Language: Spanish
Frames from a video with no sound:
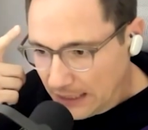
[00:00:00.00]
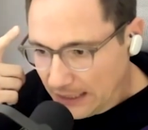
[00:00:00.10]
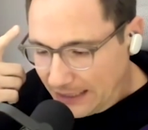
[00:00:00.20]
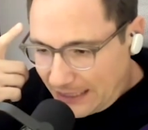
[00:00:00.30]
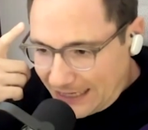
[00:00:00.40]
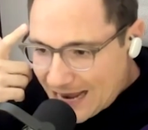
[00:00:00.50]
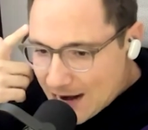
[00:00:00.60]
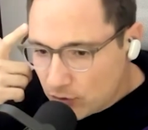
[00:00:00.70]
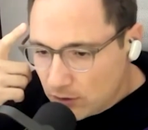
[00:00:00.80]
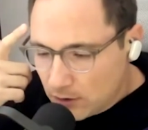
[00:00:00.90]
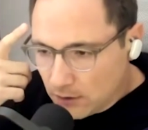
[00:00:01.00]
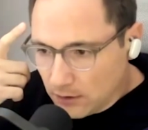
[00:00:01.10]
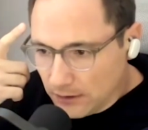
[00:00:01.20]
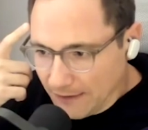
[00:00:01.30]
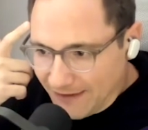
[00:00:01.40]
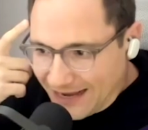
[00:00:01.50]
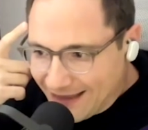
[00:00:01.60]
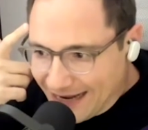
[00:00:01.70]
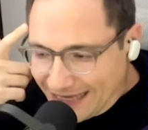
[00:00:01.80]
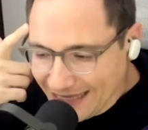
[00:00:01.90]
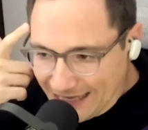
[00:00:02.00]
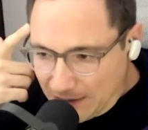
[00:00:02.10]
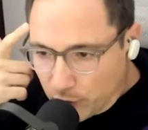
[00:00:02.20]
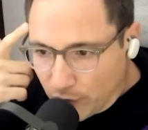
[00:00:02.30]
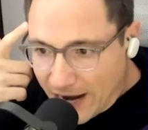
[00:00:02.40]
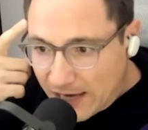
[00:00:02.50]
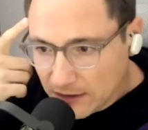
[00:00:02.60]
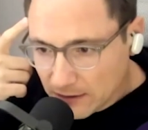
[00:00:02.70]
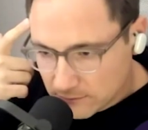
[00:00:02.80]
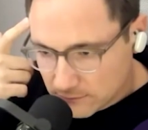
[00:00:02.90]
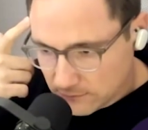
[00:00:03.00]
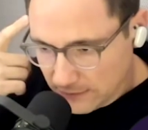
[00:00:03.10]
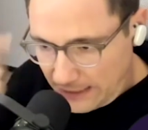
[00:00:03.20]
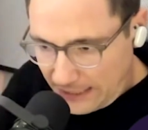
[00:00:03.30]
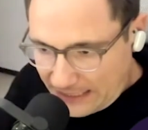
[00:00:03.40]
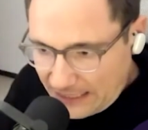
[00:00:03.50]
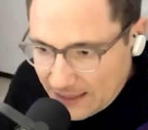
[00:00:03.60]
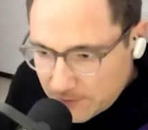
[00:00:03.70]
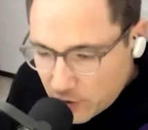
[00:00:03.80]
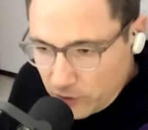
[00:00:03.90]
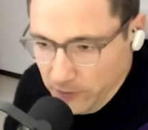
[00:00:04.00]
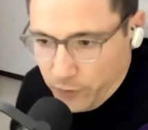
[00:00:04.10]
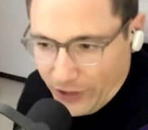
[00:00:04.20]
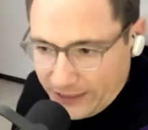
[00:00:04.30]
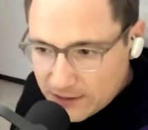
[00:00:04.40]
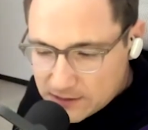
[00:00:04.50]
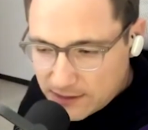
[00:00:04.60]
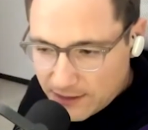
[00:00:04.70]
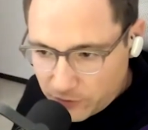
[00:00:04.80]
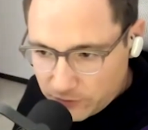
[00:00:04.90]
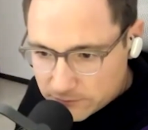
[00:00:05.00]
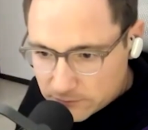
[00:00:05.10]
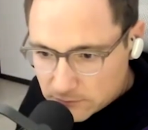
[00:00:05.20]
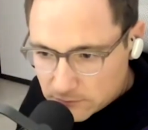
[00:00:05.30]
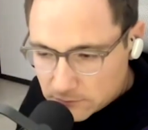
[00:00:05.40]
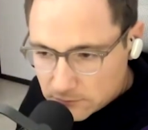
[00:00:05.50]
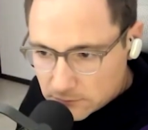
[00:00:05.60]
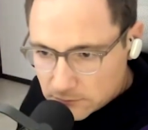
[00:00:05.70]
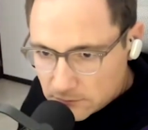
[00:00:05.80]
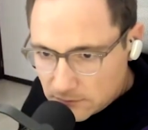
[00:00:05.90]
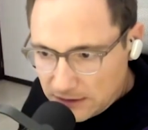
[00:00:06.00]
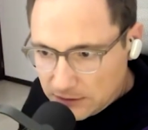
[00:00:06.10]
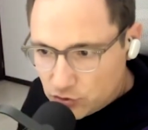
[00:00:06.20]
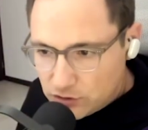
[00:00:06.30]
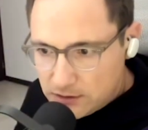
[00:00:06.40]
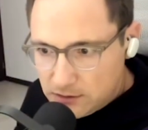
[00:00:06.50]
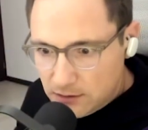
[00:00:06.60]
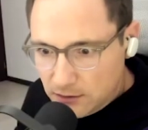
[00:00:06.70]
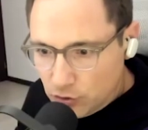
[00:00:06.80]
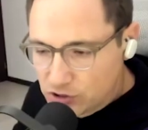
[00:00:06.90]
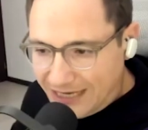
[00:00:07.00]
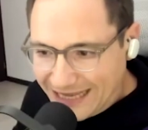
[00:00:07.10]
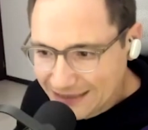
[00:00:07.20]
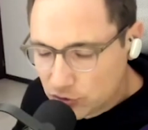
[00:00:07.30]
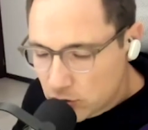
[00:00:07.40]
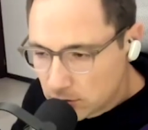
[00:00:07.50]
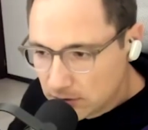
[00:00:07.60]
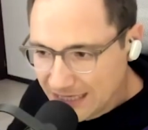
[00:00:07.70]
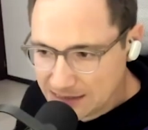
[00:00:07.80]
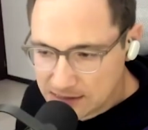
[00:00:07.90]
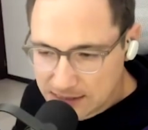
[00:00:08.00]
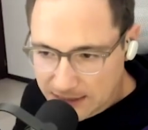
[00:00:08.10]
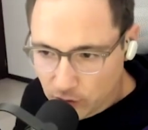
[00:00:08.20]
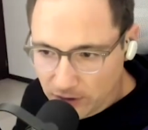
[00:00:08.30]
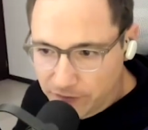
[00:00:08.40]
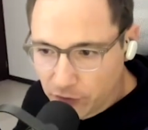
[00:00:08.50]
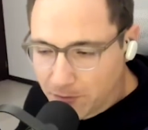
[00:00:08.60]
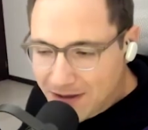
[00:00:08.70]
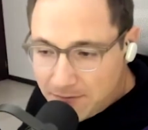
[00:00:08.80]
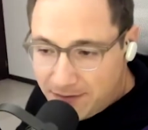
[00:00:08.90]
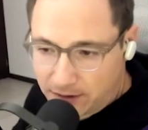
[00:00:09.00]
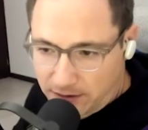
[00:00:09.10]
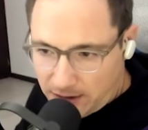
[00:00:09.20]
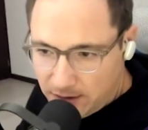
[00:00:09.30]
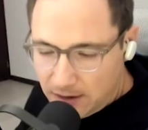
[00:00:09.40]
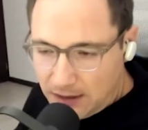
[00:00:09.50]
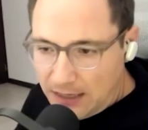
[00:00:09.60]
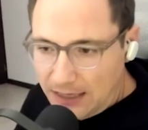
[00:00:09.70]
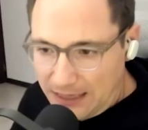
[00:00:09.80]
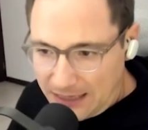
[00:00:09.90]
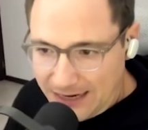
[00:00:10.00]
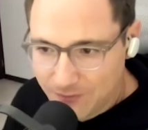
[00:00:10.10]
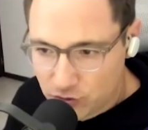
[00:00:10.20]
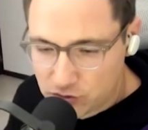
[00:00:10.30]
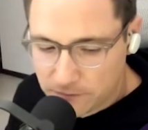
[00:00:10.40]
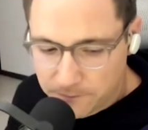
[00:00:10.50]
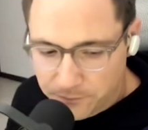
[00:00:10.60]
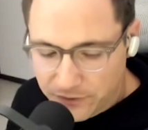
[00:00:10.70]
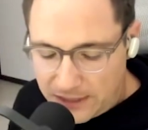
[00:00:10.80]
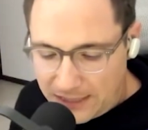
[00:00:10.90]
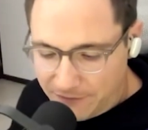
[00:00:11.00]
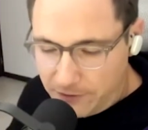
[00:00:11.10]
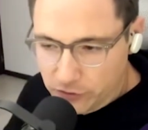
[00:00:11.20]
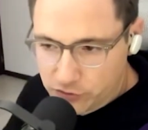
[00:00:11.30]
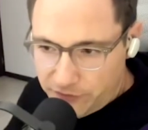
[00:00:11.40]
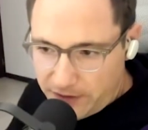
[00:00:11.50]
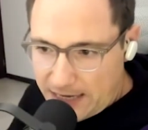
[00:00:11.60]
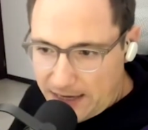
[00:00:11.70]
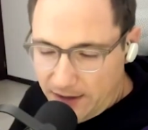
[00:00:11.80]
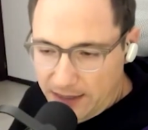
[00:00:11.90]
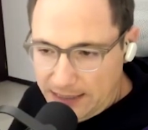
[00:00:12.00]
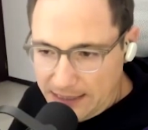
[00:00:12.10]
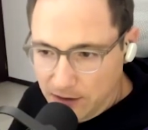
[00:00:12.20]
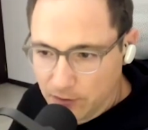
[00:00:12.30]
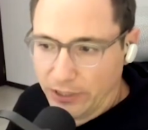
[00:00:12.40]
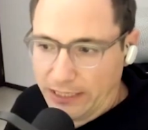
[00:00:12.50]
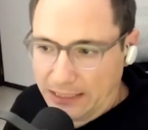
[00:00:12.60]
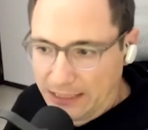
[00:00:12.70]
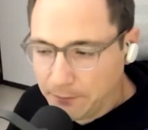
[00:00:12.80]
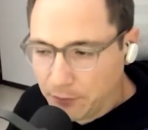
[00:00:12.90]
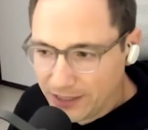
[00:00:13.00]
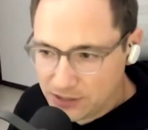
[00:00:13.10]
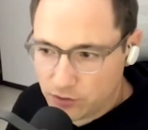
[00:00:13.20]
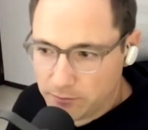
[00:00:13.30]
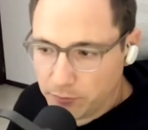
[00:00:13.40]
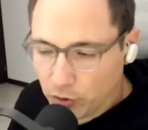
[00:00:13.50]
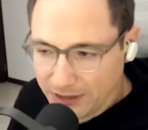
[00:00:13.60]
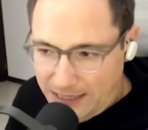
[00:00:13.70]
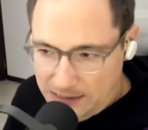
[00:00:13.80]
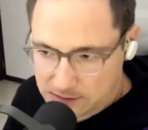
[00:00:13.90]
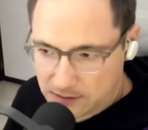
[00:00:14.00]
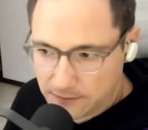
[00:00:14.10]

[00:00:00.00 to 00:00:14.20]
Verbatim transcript: dije, claro, que venga del equilibrain, del equilibrio y brain de cerebro. Y entonces nos encantó y así se quedó. Y formalmente generamos la filosofía Equilibrain. Y por eso el podcast